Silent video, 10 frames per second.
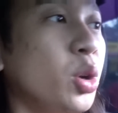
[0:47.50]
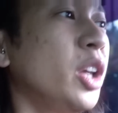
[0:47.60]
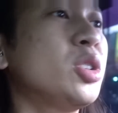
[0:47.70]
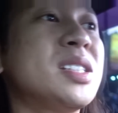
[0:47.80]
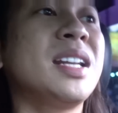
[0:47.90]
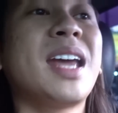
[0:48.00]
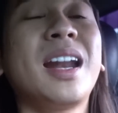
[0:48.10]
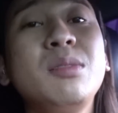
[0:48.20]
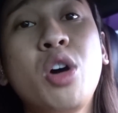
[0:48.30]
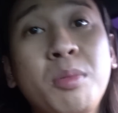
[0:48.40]
itu itu
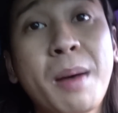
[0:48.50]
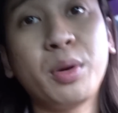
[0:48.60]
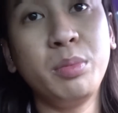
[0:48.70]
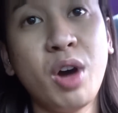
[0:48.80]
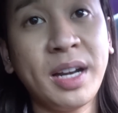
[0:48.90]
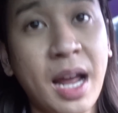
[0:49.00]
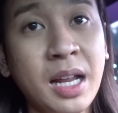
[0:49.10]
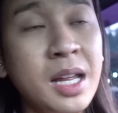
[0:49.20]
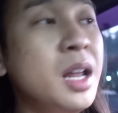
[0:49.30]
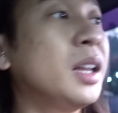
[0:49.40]
skincarenya di bawah 50 ribuan yang
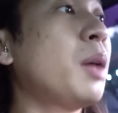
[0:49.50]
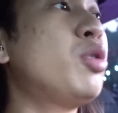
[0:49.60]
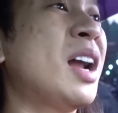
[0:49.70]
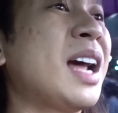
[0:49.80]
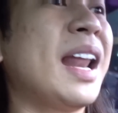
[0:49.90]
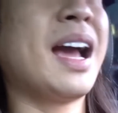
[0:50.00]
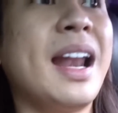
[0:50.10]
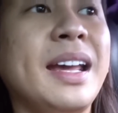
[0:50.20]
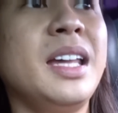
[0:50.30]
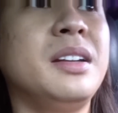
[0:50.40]
tapi bukan
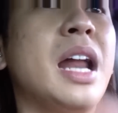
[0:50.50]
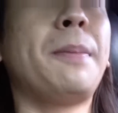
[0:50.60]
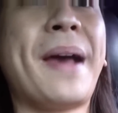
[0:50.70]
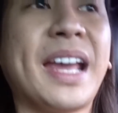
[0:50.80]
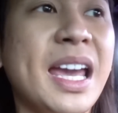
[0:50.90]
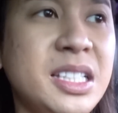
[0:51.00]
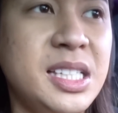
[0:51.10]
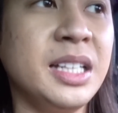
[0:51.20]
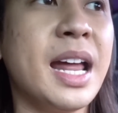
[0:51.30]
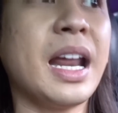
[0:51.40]
kaleng-kaleng dari
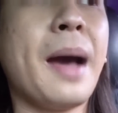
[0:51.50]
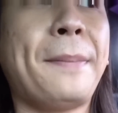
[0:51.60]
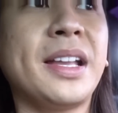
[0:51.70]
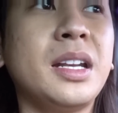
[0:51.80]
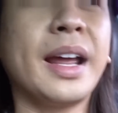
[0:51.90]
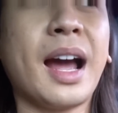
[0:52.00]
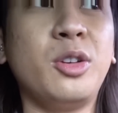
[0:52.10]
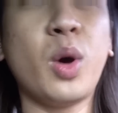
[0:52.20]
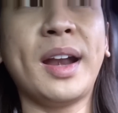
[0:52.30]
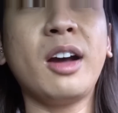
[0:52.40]
packaging dari apanya dari
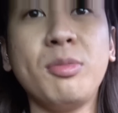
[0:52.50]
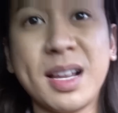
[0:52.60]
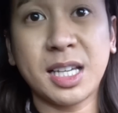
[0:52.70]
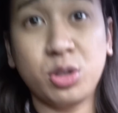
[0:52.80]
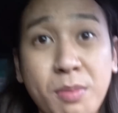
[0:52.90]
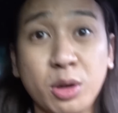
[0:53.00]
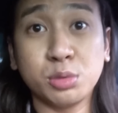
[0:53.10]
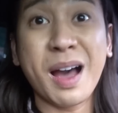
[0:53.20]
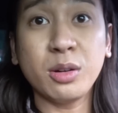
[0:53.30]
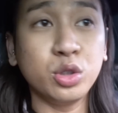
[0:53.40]
kandungannya aku baca juga
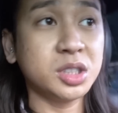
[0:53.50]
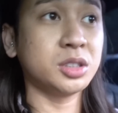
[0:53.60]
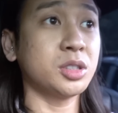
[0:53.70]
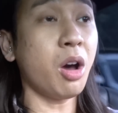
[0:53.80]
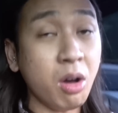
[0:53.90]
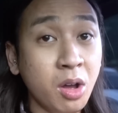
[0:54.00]
bagus-bagus so